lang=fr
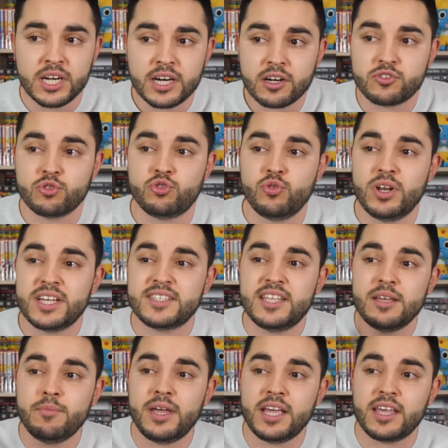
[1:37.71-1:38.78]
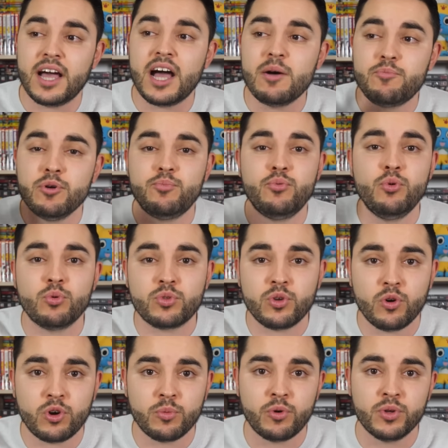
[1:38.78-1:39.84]
alors si tu laisses des mecs un peu plus
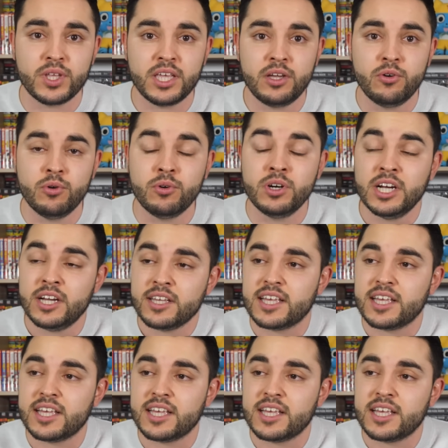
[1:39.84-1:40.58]
longtemps comme Rodrigo,